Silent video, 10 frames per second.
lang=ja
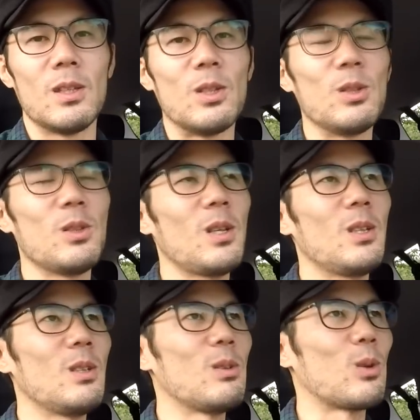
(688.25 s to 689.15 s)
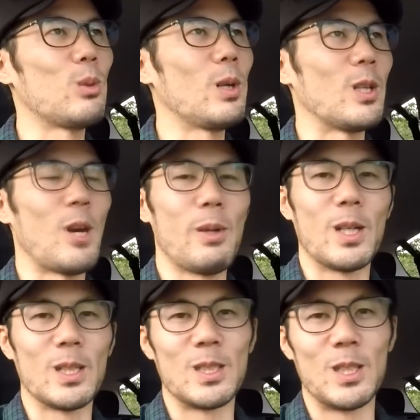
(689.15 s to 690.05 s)
友愛っていう言葉がやばい
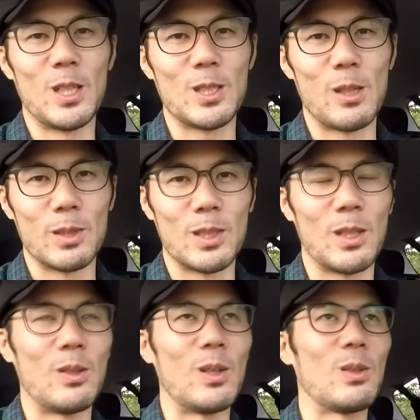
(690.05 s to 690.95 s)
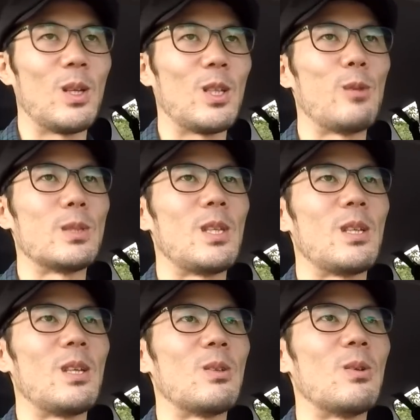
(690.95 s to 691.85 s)
感じになっちゃいましたけどあの鳩山
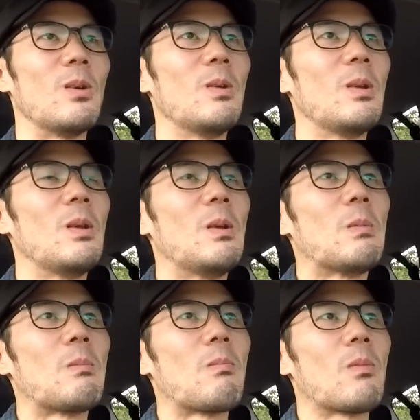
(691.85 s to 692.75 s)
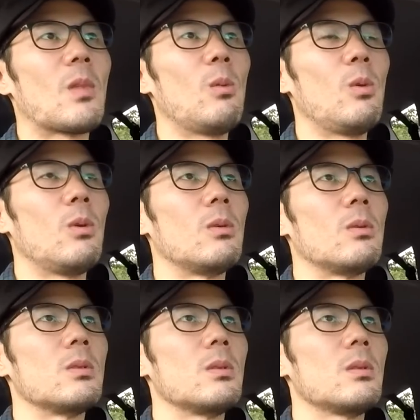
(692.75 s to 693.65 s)
政権以降で
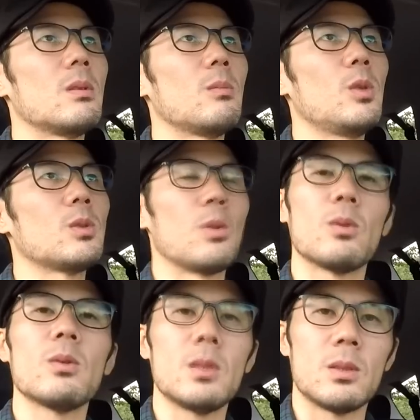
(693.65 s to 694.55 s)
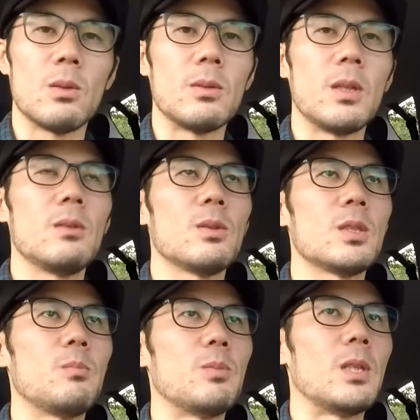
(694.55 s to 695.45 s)
もまあそういうことですよ
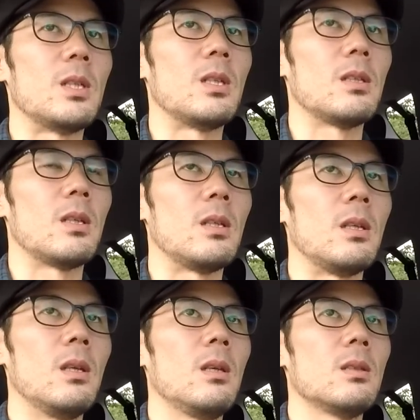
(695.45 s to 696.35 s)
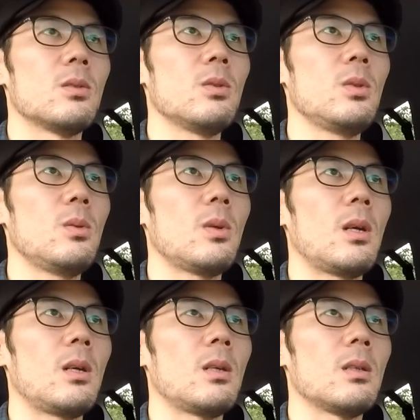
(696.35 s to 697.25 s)
フレンドシップなりなんなりその人
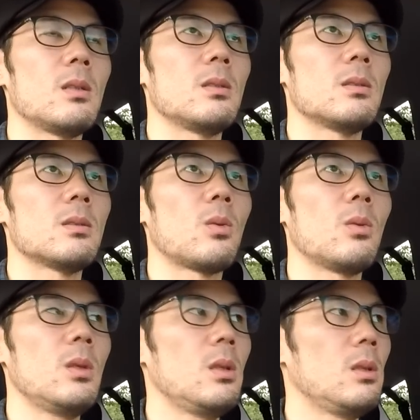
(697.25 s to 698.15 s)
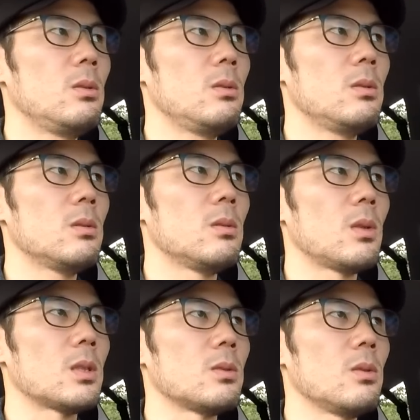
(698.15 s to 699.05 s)
がそこにいる
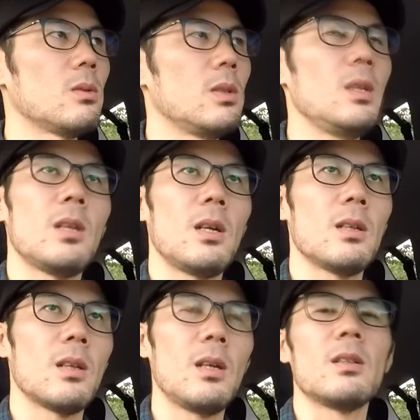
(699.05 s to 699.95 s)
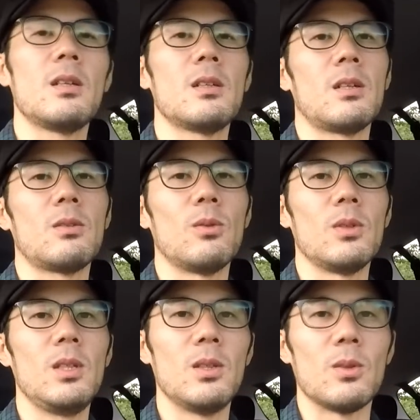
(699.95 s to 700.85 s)
のがすごくいいなあなんかこ
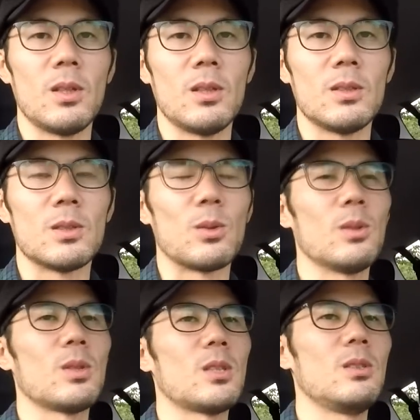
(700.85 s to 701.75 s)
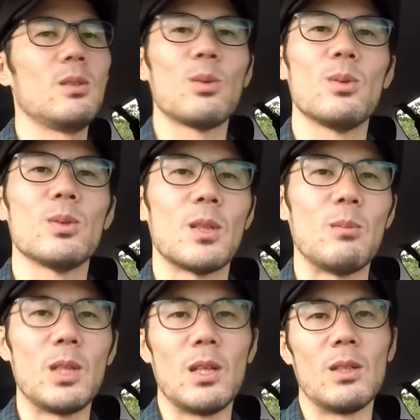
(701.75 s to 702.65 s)
ういいよねそれ写真撮ろうじゃ
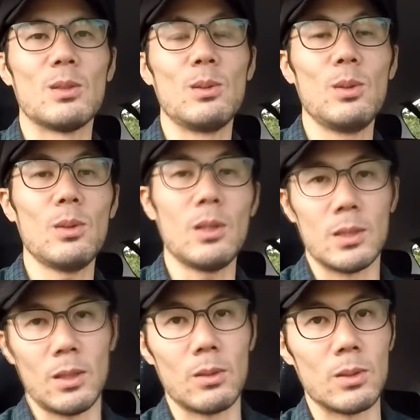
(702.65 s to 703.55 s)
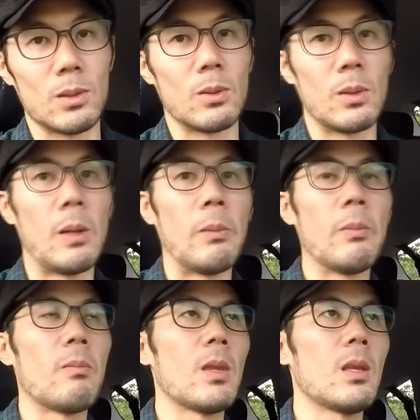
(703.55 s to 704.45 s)
んみたいなそういうとこからスタートするので
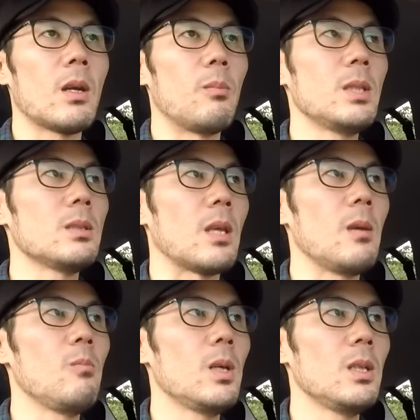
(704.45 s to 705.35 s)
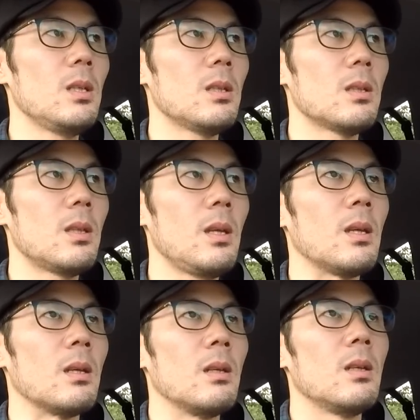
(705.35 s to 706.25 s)
だからまず現場に行っ
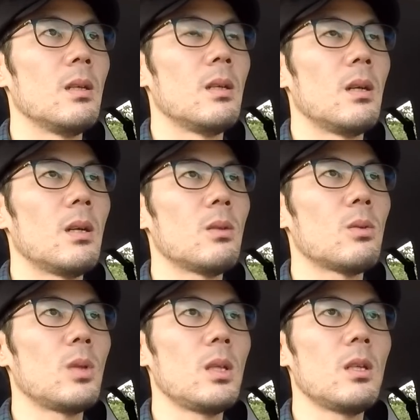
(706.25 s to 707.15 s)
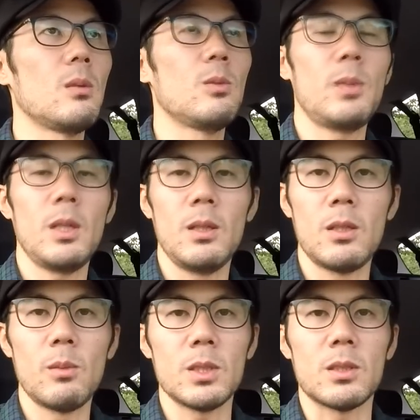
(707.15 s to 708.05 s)
て、あの、どなたかも前言っ
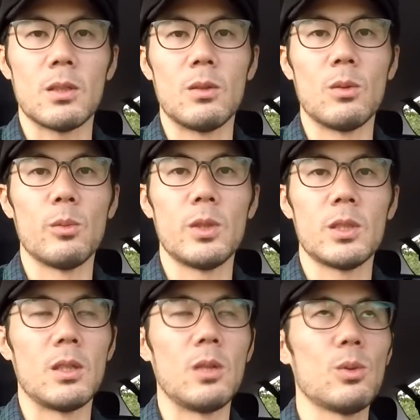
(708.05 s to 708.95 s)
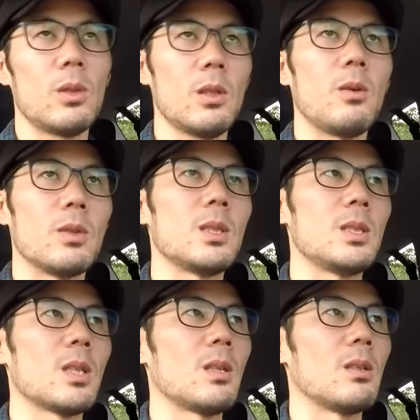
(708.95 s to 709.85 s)
てましたけど、ごめんなさい、どなたか忘れ
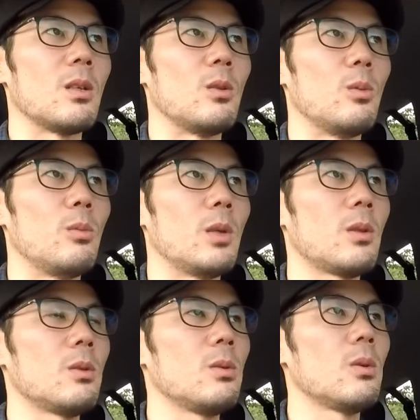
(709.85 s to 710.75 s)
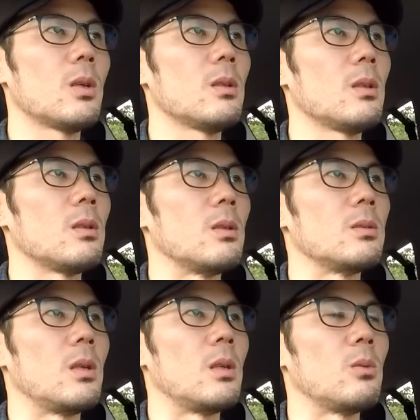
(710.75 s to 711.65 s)
ちゃったんだけども、全く同感なんで
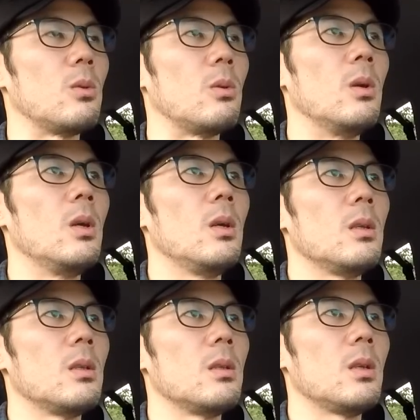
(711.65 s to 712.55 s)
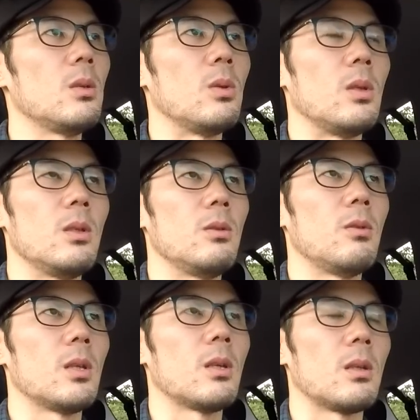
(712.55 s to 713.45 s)
さ、あの、何を言
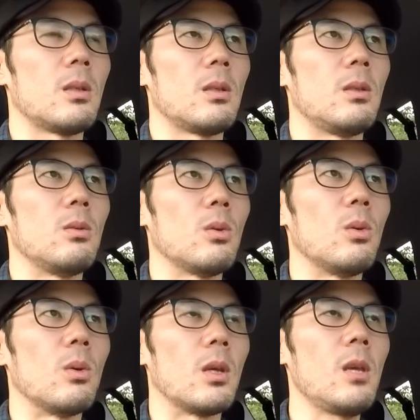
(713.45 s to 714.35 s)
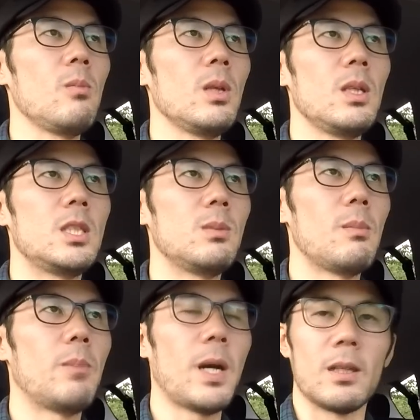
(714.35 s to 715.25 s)
われたかっていうと、現場で一
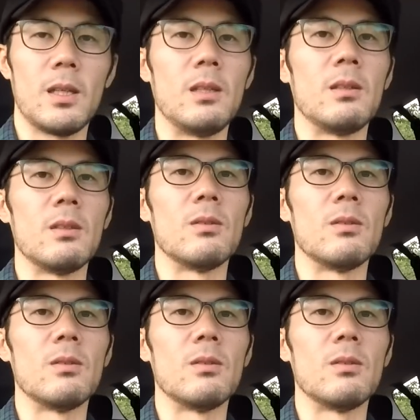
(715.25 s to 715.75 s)
番バカでいいって、